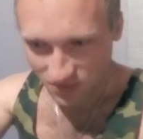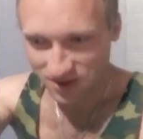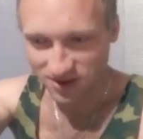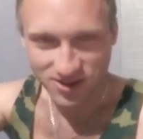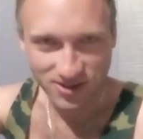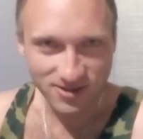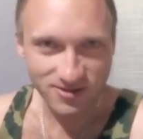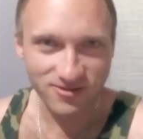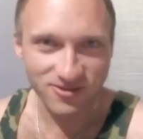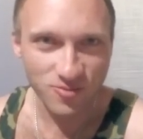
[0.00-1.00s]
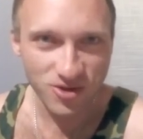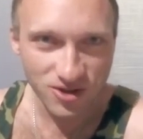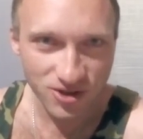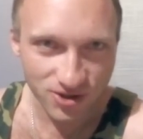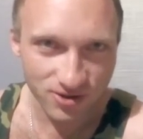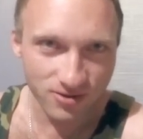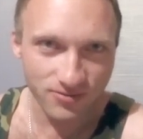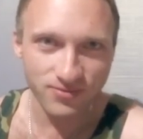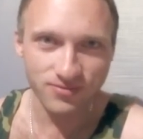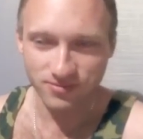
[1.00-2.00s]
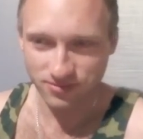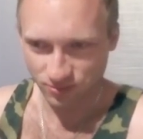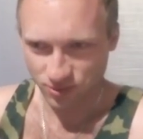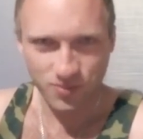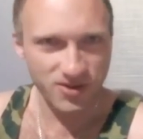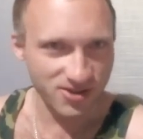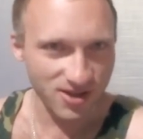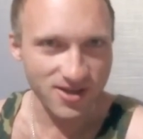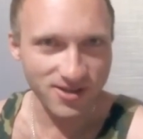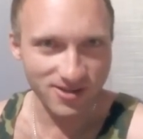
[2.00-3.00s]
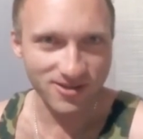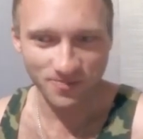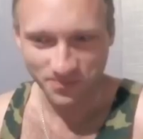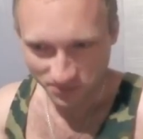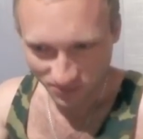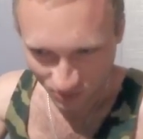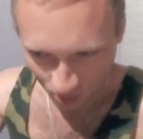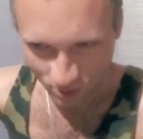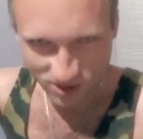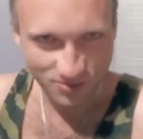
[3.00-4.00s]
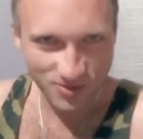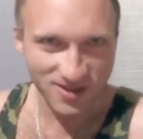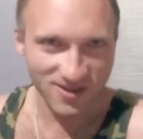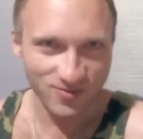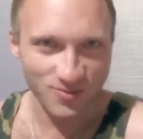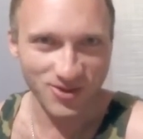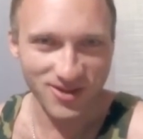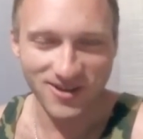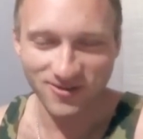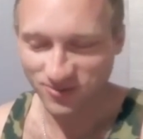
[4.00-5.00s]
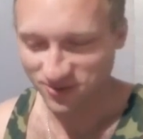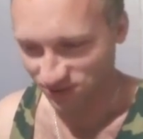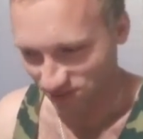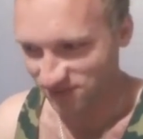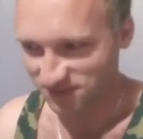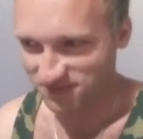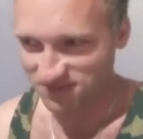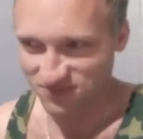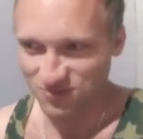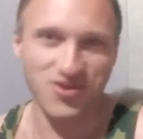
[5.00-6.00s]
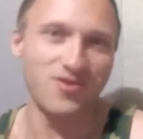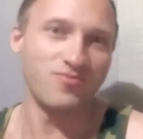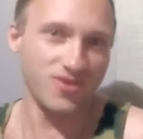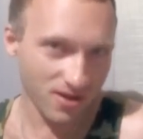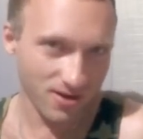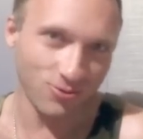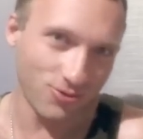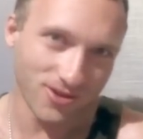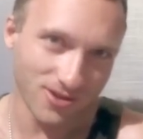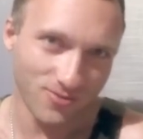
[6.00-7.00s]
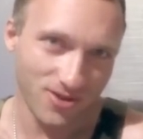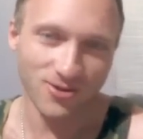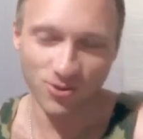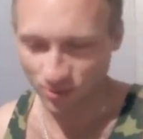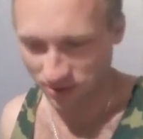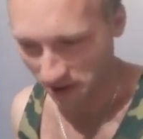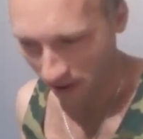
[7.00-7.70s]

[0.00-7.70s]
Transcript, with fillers: где Дмитрий Шилов э, ну, с Пантелейкиным тоже меня вспоминали, блин, ну, мне, меня радует на самом деле, что